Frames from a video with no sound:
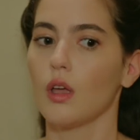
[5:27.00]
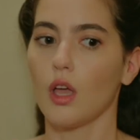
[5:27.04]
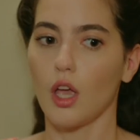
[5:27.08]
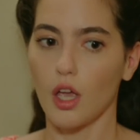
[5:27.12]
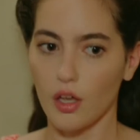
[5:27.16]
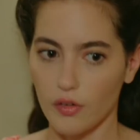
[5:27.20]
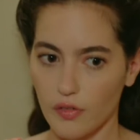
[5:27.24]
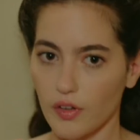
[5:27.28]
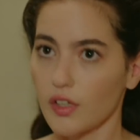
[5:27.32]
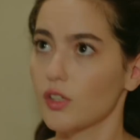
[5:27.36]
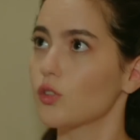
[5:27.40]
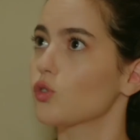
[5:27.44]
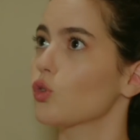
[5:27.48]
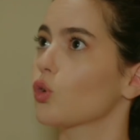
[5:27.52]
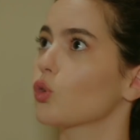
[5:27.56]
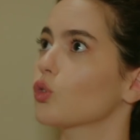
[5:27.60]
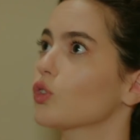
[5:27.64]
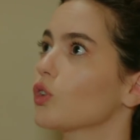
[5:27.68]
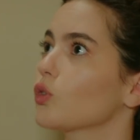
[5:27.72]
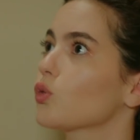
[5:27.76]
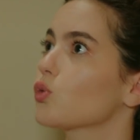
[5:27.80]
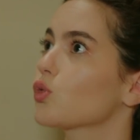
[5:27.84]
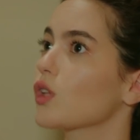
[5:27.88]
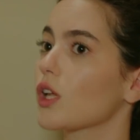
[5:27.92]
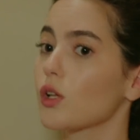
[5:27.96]
Evet çok da
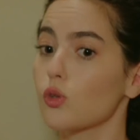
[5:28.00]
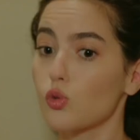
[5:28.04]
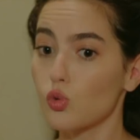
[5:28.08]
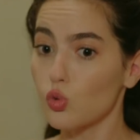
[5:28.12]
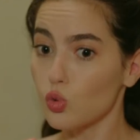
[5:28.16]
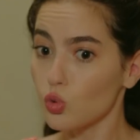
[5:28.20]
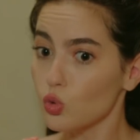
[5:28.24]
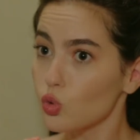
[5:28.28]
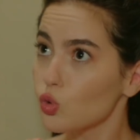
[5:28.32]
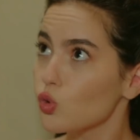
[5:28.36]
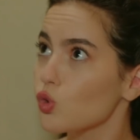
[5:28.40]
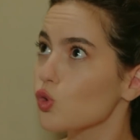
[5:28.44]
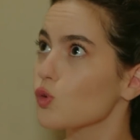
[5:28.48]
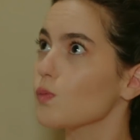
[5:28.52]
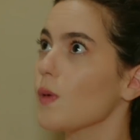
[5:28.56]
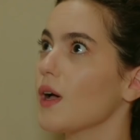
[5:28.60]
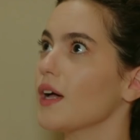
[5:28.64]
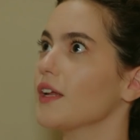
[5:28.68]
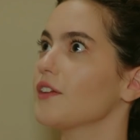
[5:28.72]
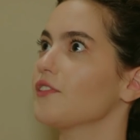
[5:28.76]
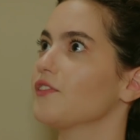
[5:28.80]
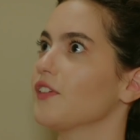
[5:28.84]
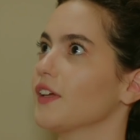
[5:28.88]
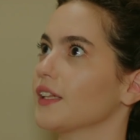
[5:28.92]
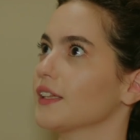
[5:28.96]
güzel sundunuz
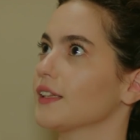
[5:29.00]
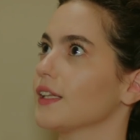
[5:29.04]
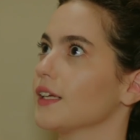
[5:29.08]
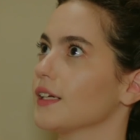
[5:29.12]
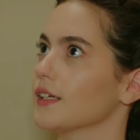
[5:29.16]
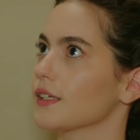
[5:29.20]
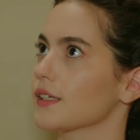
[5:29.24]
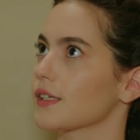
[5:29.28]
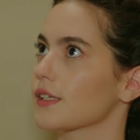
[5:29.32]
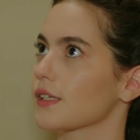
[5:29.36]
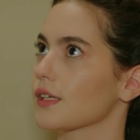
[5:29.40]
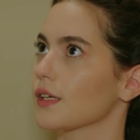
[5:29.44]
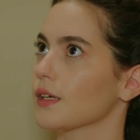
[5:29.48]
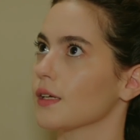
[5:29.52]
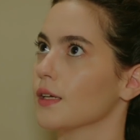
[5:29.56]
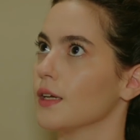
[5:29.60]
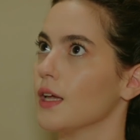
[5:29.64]
marifetlerinizi.